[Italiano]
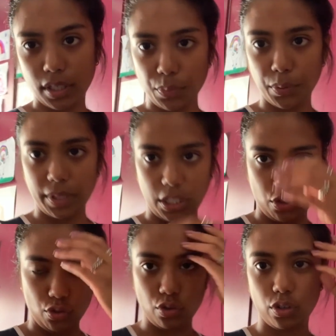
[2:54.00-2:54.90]

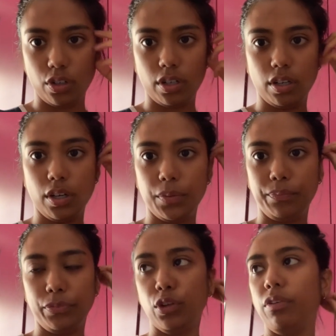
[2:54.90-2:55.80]
pomeriggio,
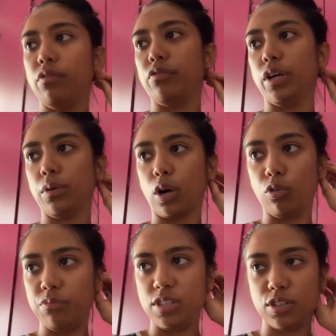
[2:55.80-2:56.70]
um, dovevo fare una
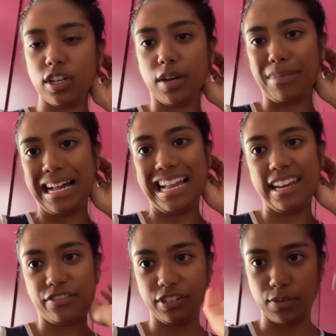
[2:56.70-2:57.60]
commissione ma
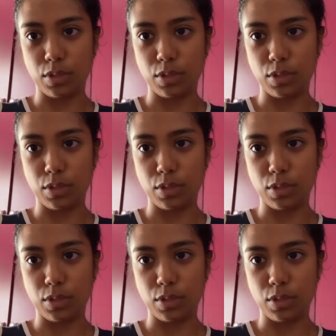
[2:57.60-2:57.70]
alla fine mi